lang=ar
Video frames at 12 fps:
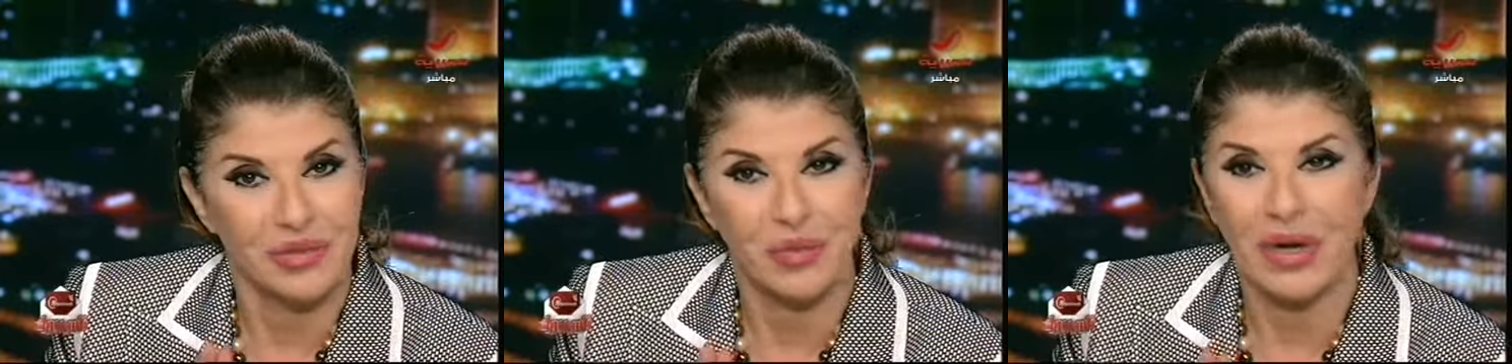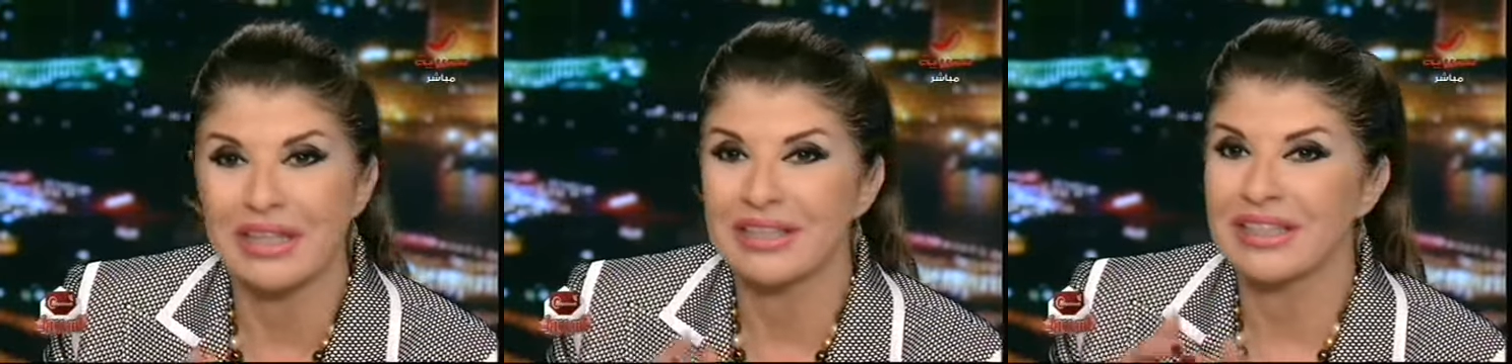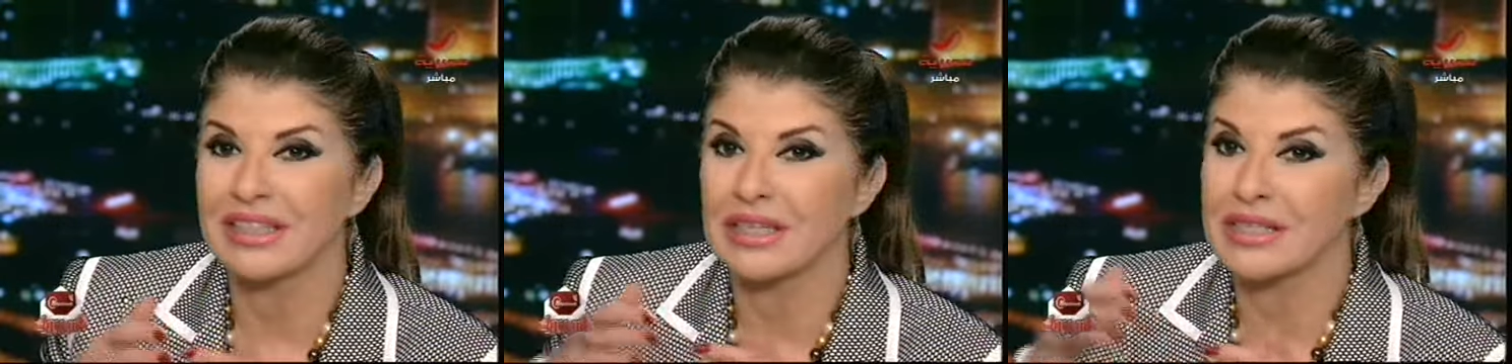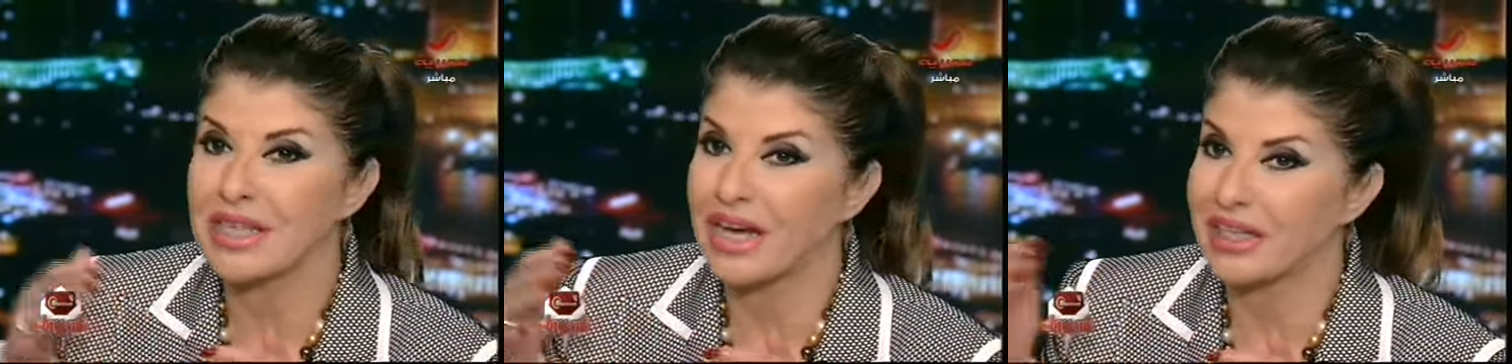وعندنا
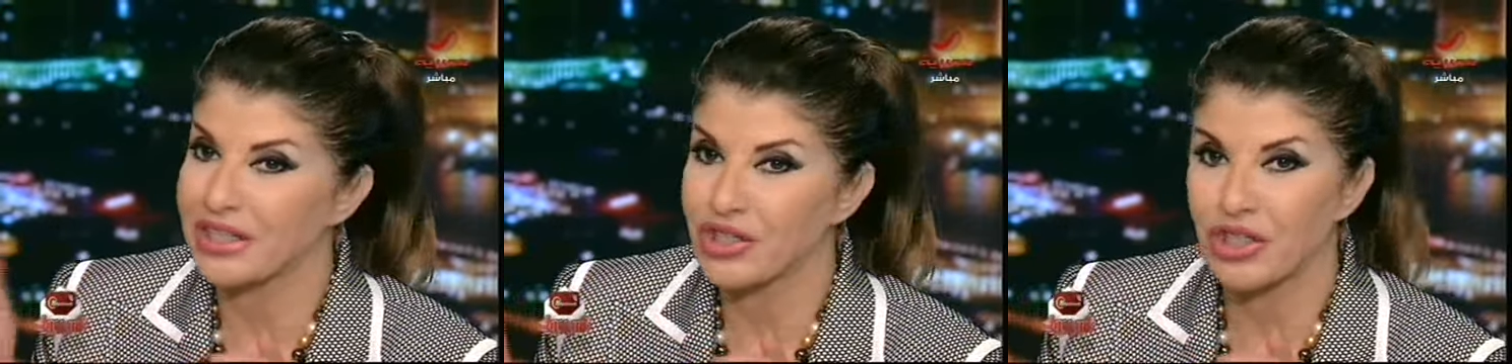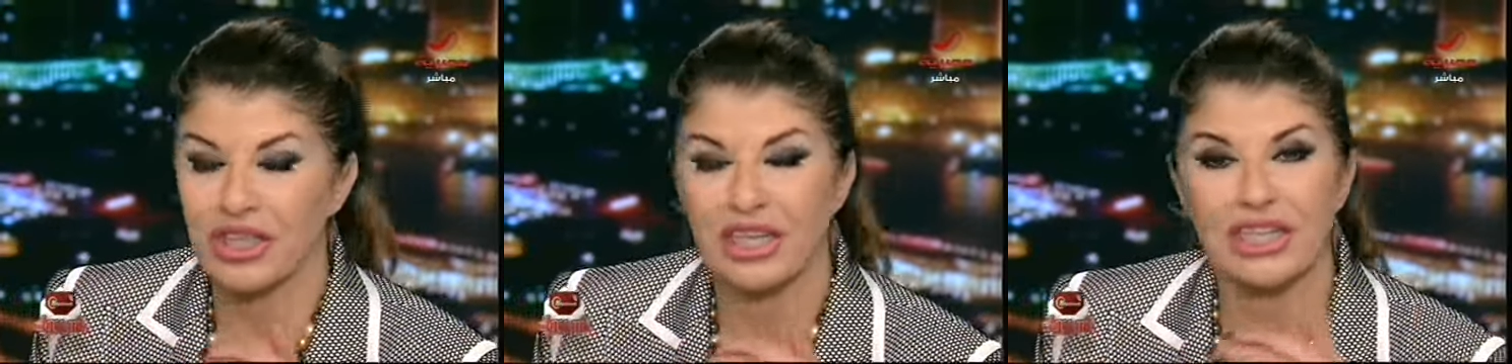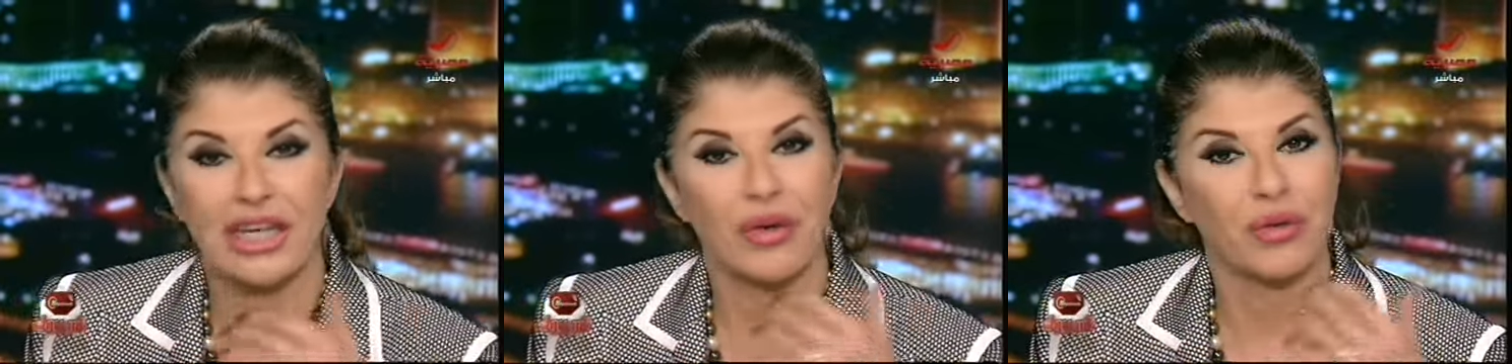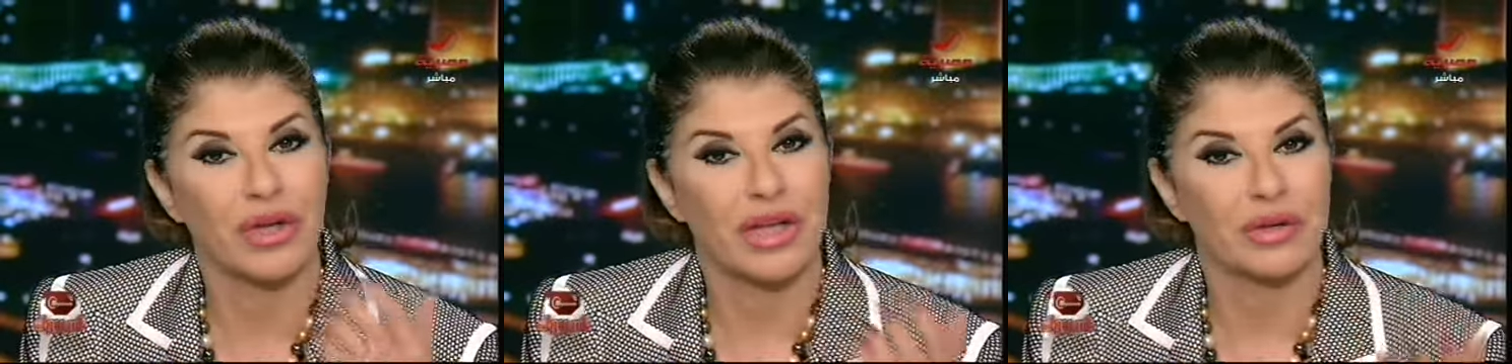الصحراء الشرقية
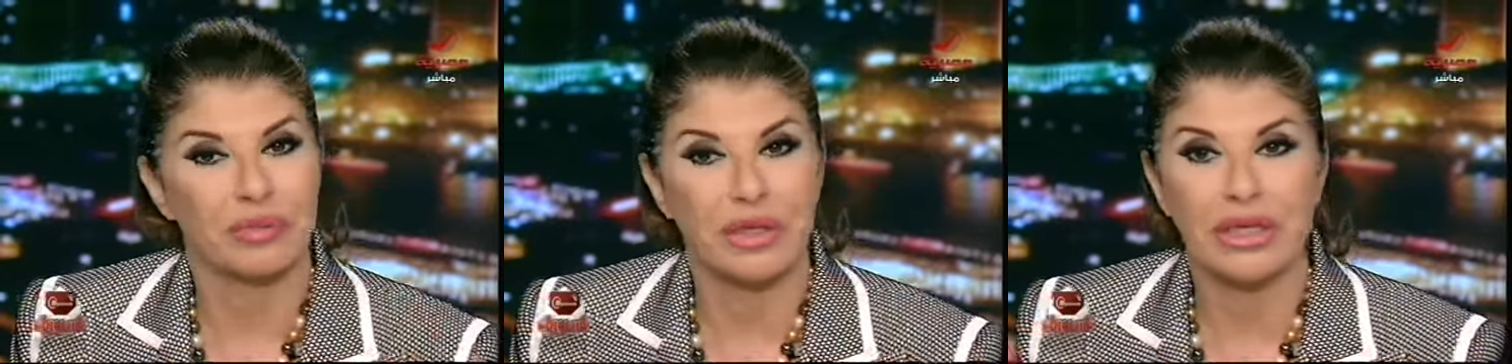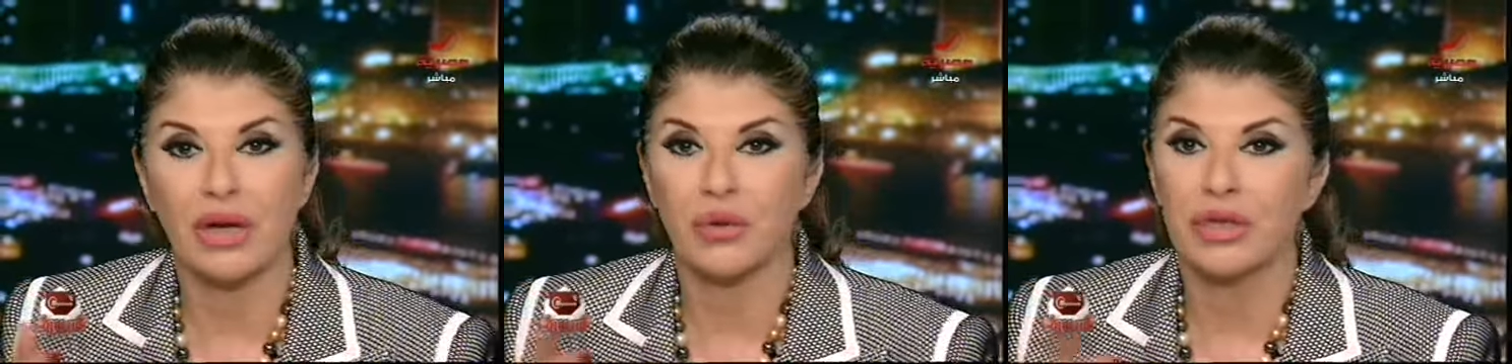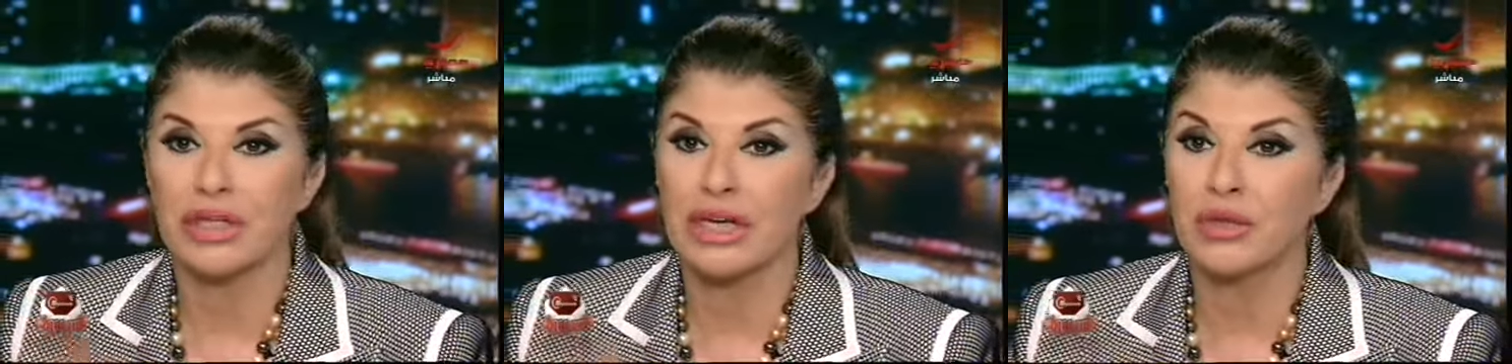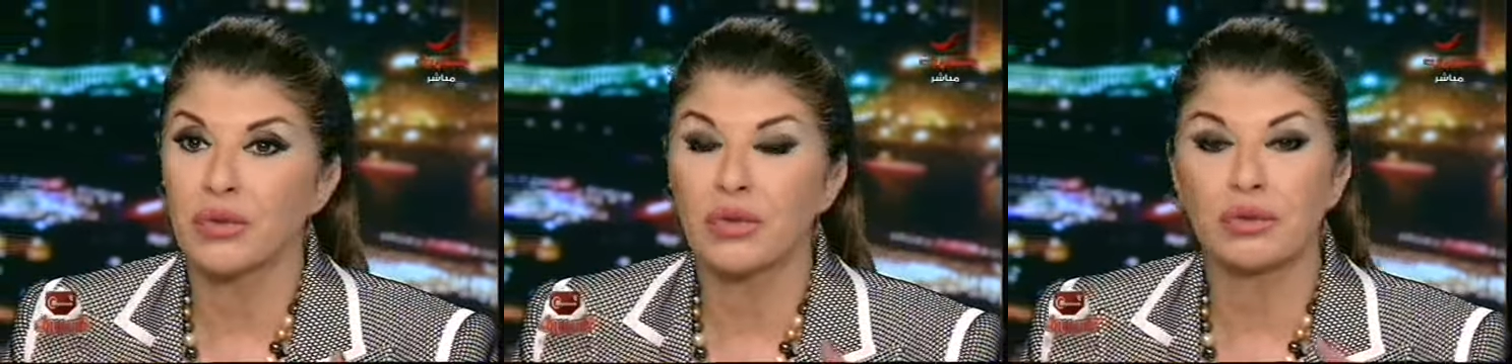والغربية
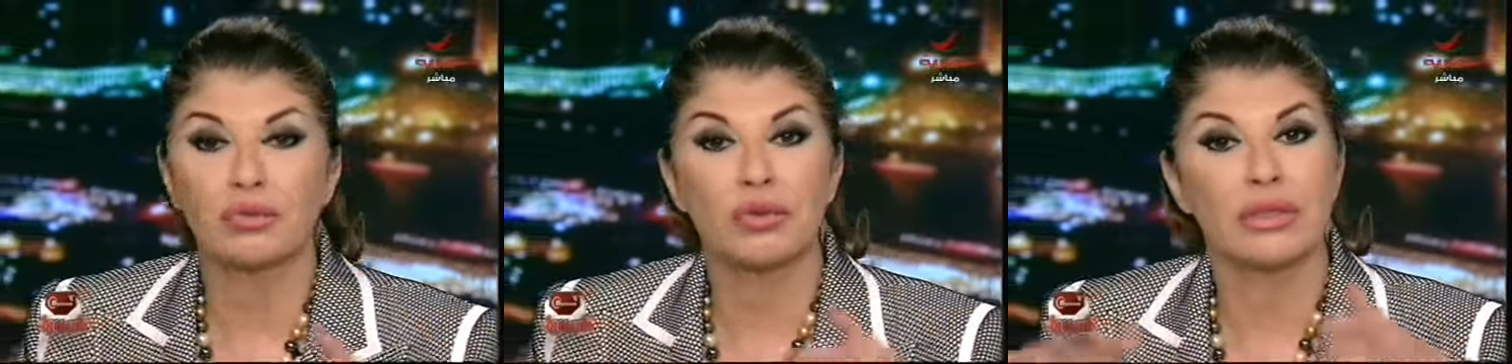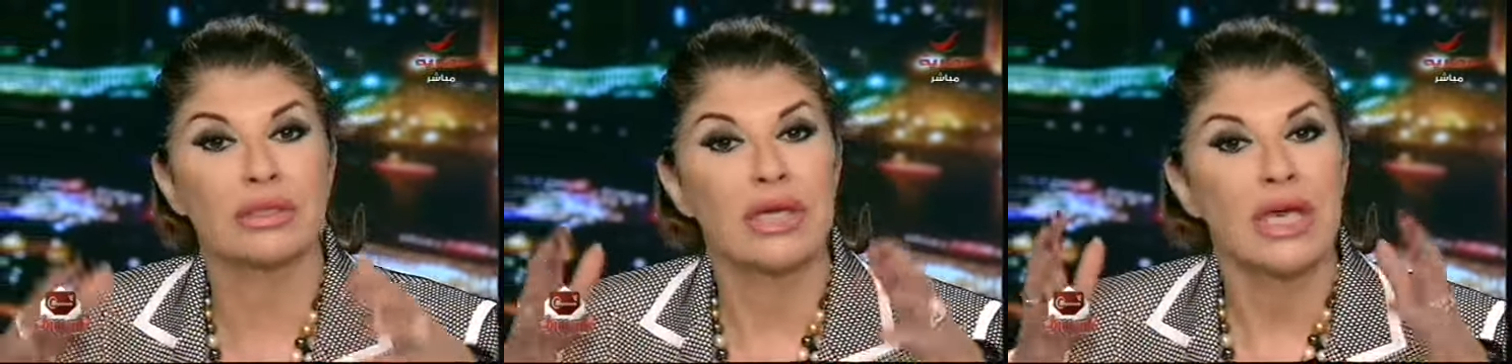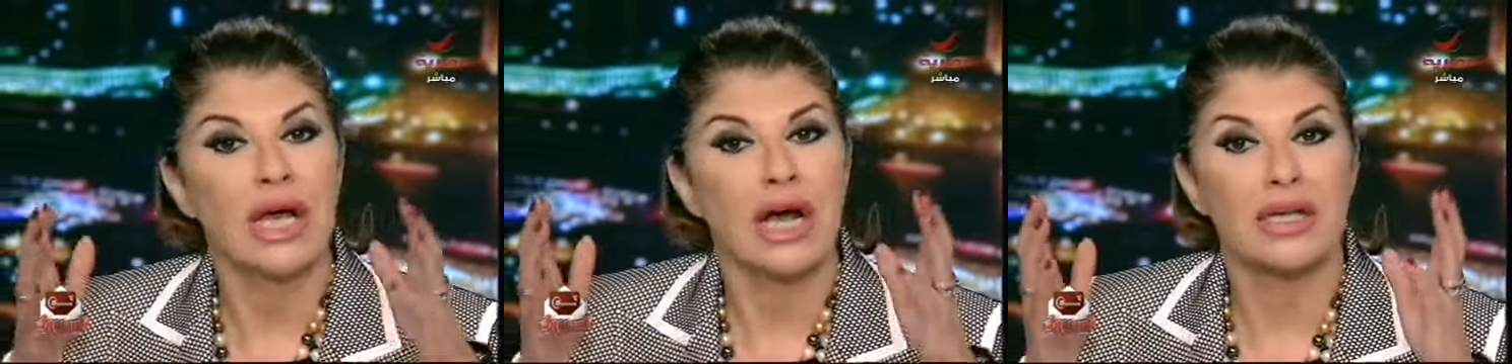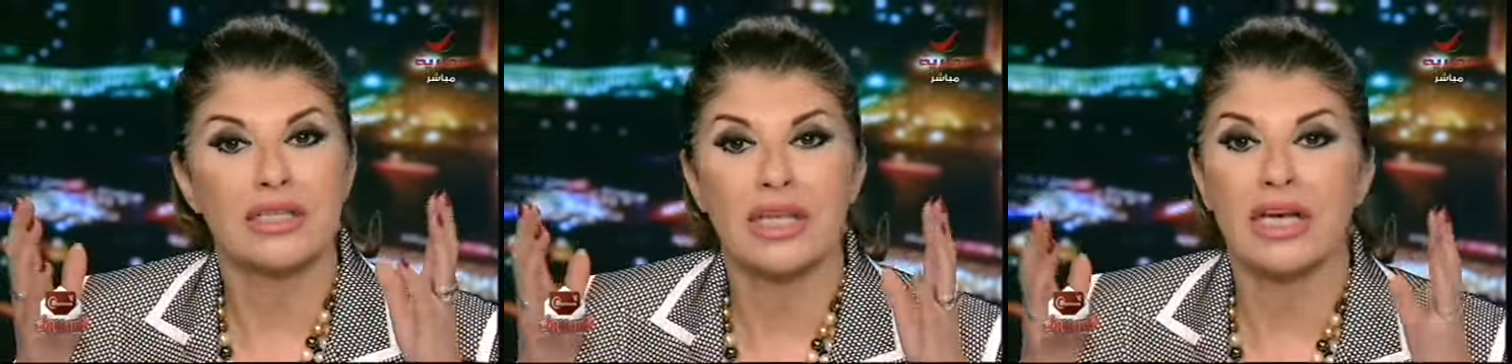والجنوب
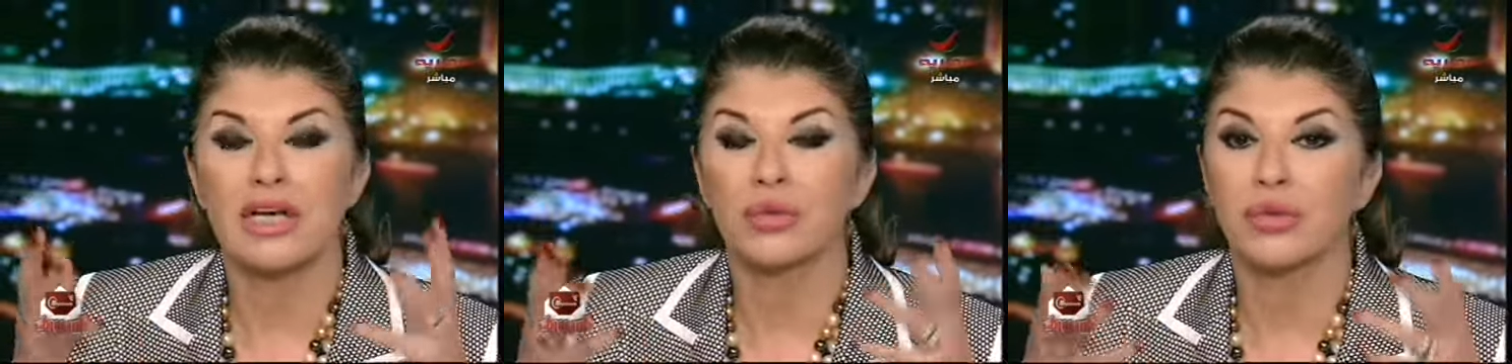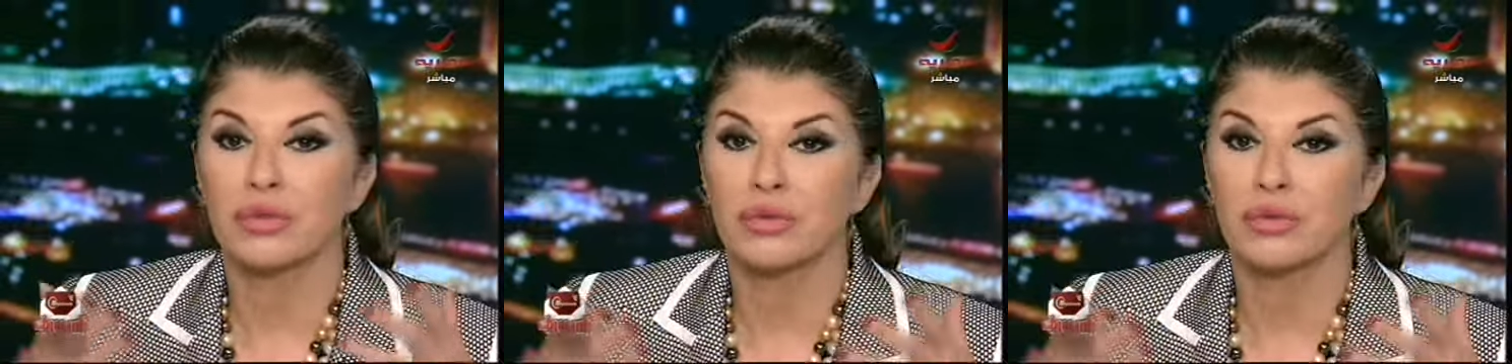والآثار